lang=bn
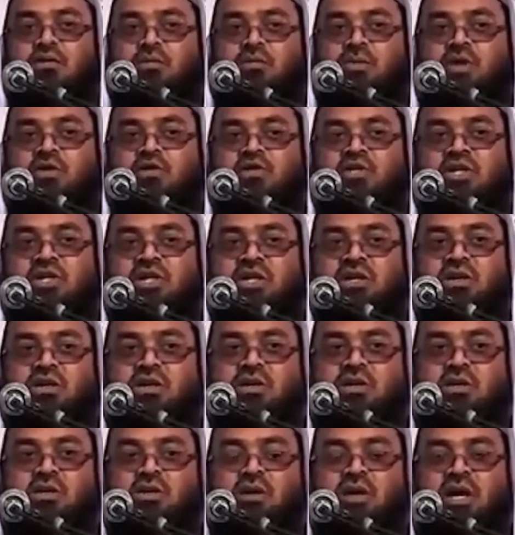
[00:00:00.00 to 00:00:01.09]
মানুষের
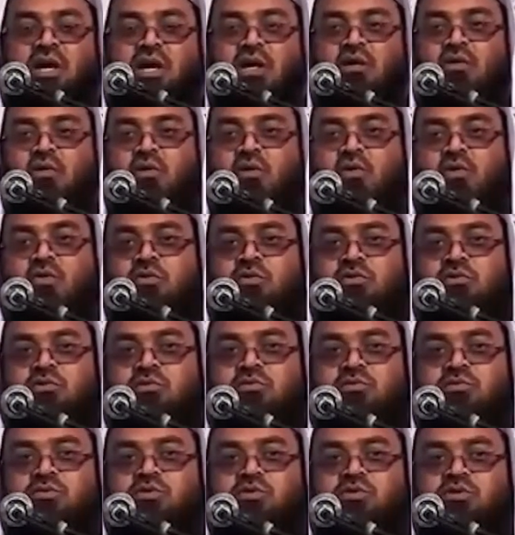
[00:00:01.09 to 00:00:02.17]
একক
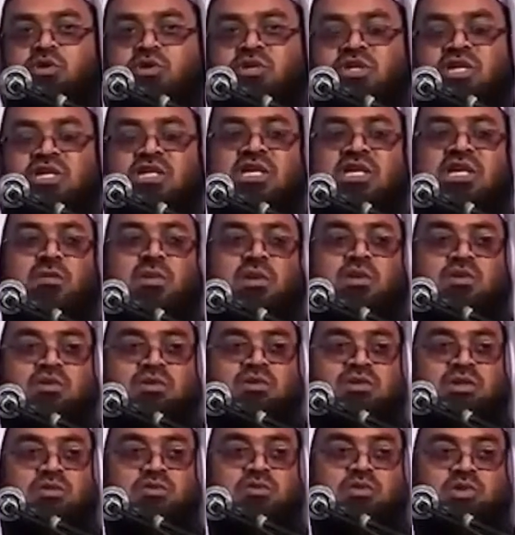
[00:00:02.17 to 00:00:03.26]
সত্তা থেকে মানুষ
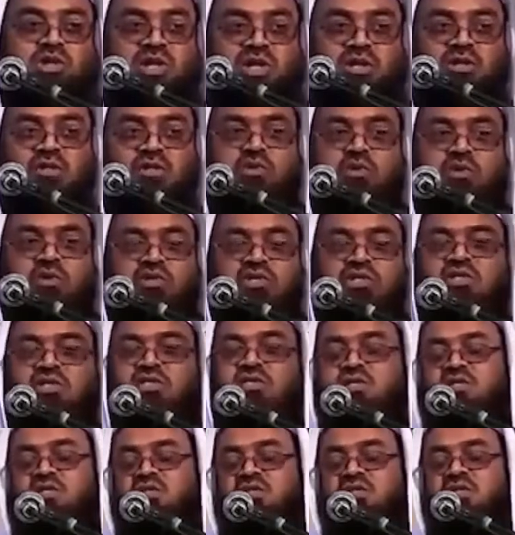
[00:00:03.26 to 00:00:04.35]
যে উৎসাহিত হয়েছে
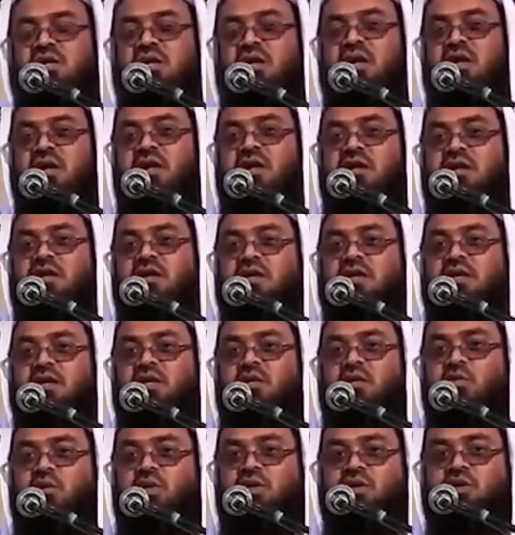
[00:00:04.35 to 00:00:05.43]
সেই জিনিসটা
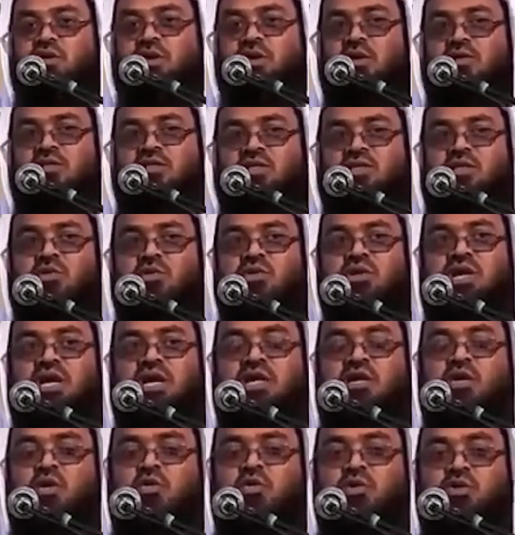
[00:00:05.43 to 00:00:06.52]
এখানে উল্লেখ করা হয় যাতে করে
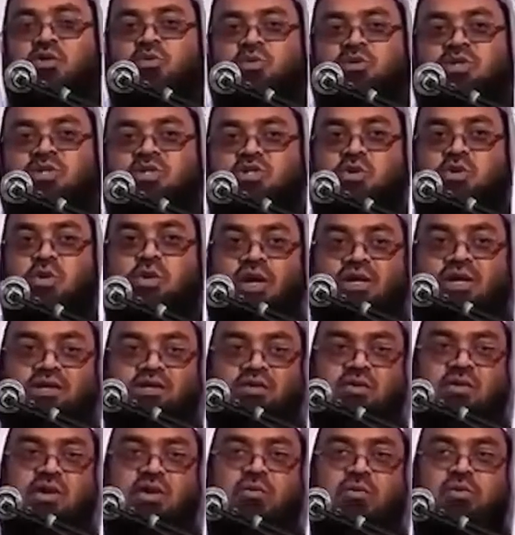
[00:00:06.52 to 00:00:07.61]
একে অপরের প্রতি
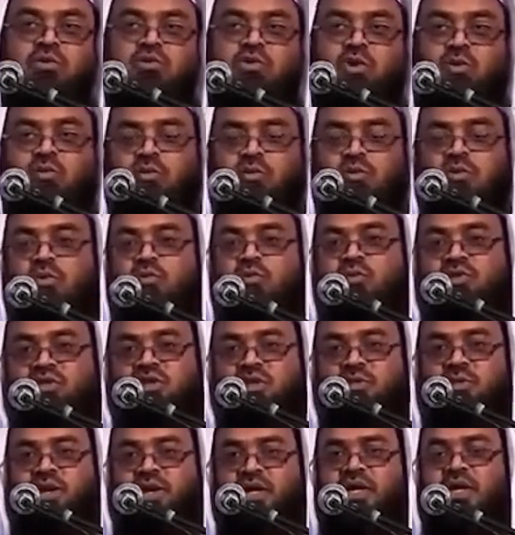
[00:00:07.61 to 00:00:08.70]
সৌহার্দ্য এবং সম্পর্ক
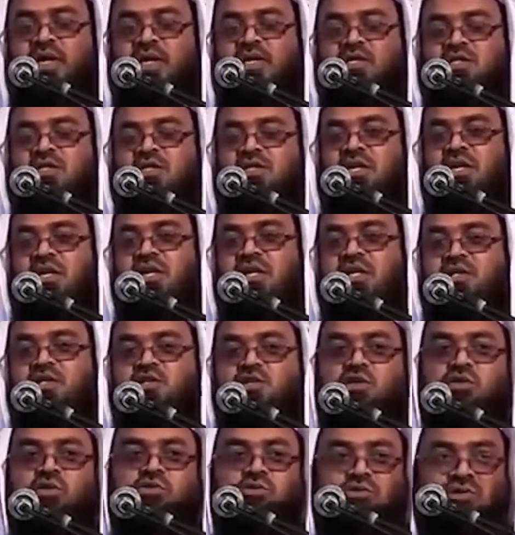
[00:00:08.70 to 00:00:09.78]
বৃদ্ধি পায় সেটা এখানে
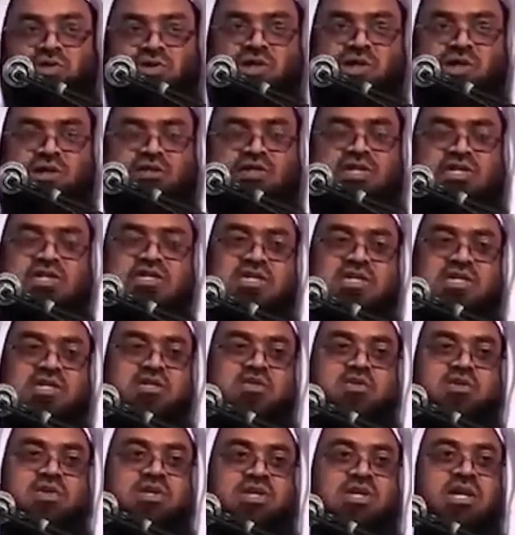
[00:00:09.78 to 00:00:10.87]
স্মরণ করিয়ে দেওয়া সাথে সাথে
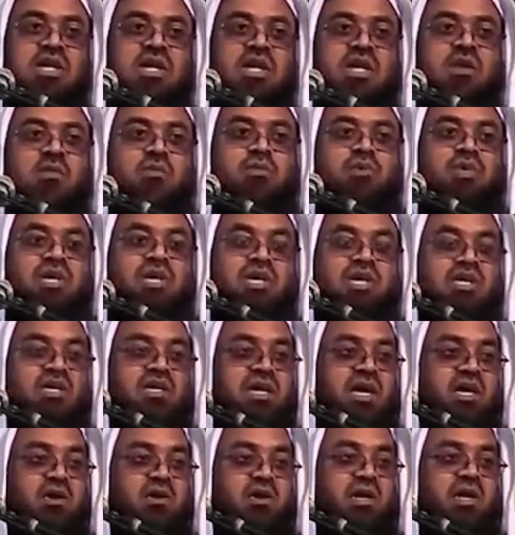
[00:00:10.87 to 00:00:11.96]
যদি বিয়ের
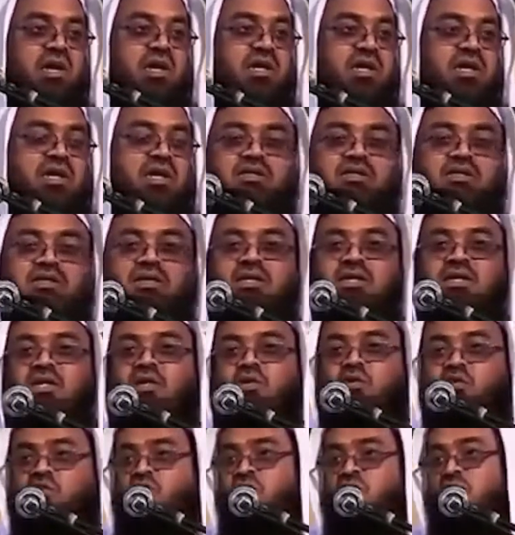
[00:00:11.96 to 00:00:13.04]
কারণে কি কি
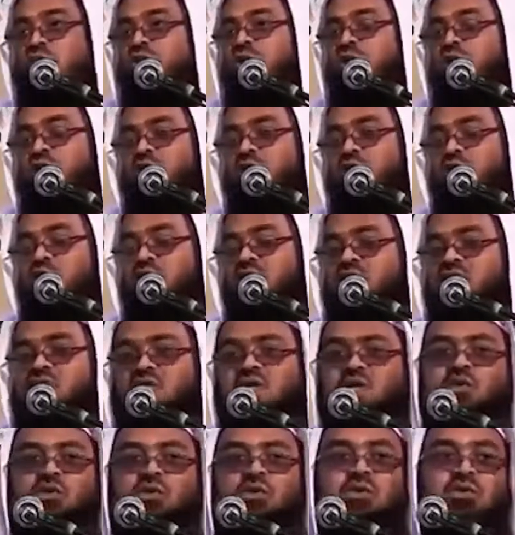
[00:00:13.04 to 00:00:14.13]
নসিহত করা দরকার
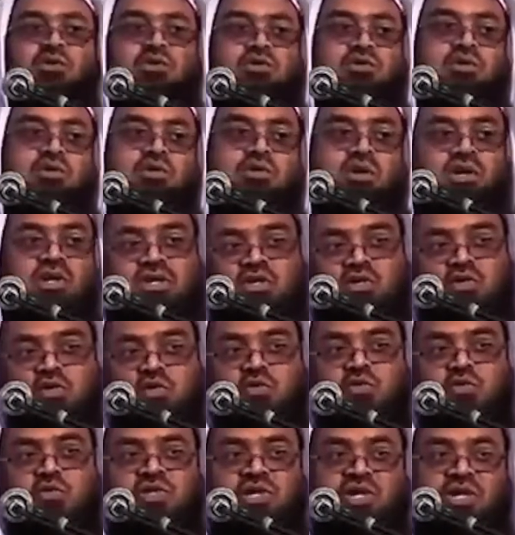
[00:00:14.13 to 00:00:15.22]
সেগুলিও নসিহত করার একটা
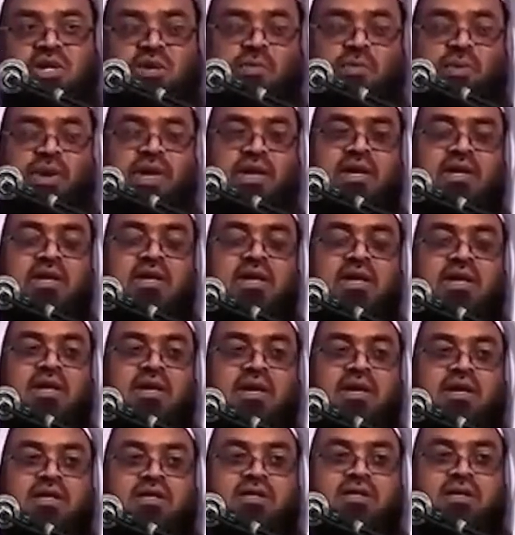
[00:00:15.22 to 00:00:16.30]
সুযোগ সেখানে পায়
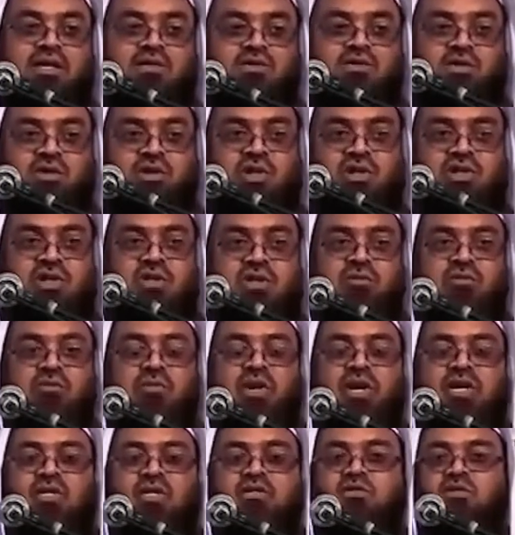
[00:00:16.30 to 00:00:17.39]
এক একজন খতিব
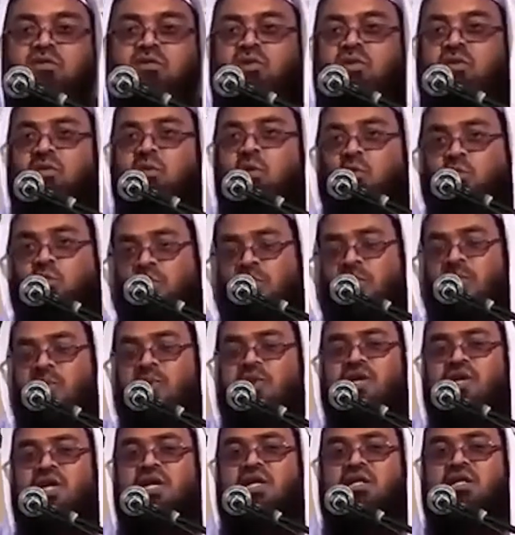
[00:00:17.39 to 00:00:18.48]
বা একজন অভিভাবক
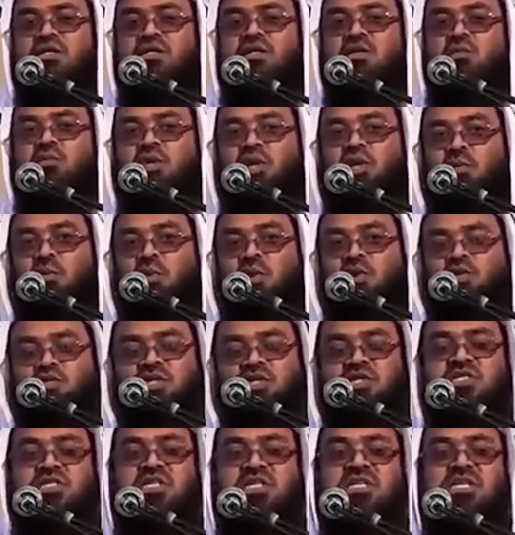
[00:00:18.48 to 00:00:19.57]
তিনি বিয়ে পড়ানোর
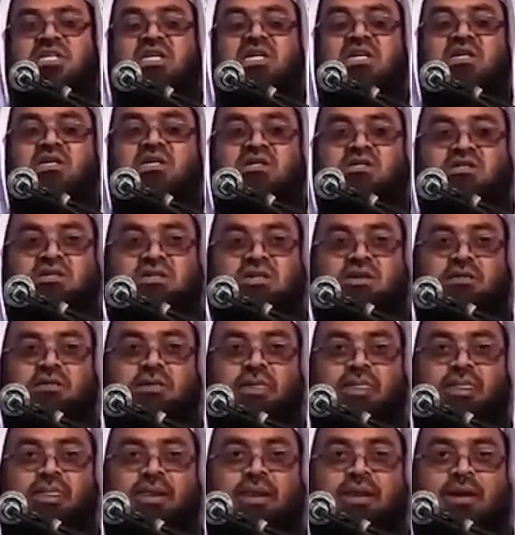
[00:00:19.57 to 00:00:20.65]
সাথে সাথে নিজে
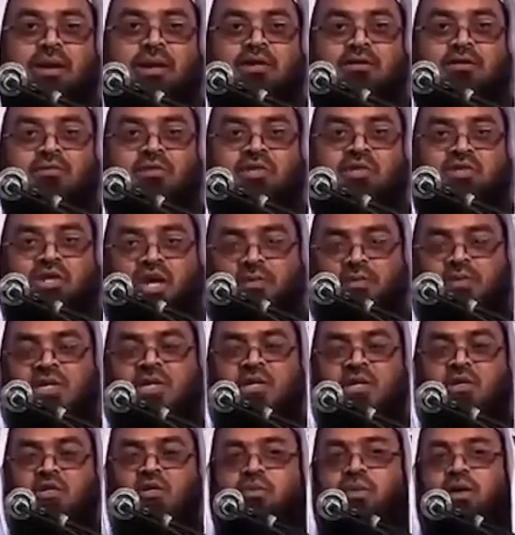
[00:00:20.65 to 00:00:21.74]

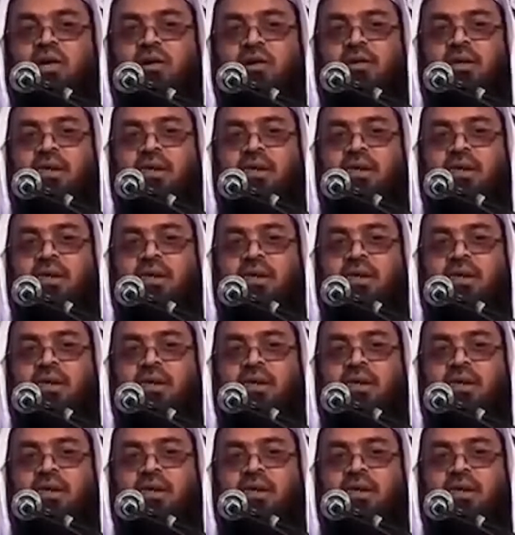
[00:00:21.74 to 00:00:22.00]
স্বামীকে অথবা